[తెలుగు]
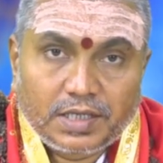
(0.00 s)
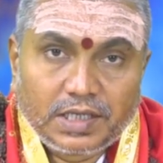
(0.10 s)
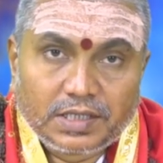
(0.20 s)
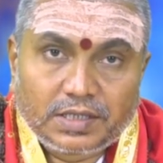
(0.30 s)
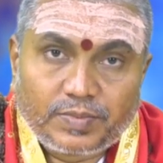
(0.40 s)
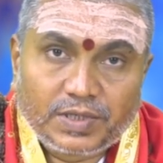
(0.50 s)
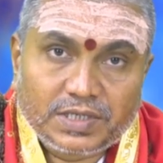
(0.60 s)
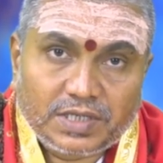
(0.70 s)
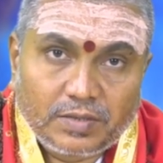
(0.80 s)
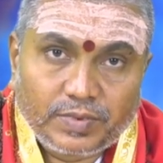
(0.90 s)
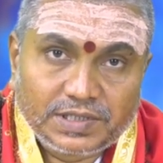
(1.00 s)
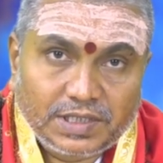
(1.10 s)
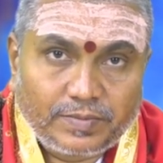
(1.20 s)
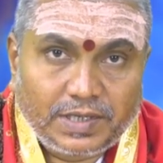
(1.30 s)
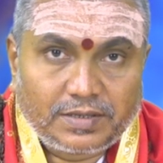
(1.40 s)
కీర్తి ప్రతిష్టలు
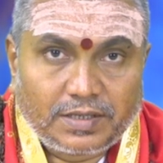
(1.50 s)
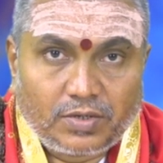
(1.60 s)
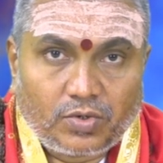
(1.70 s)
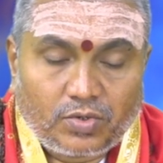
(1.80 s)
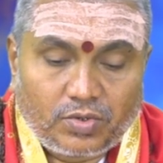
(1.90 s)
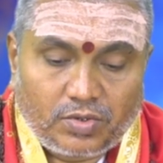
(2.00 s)
పెంచే ప్రయత్నంలో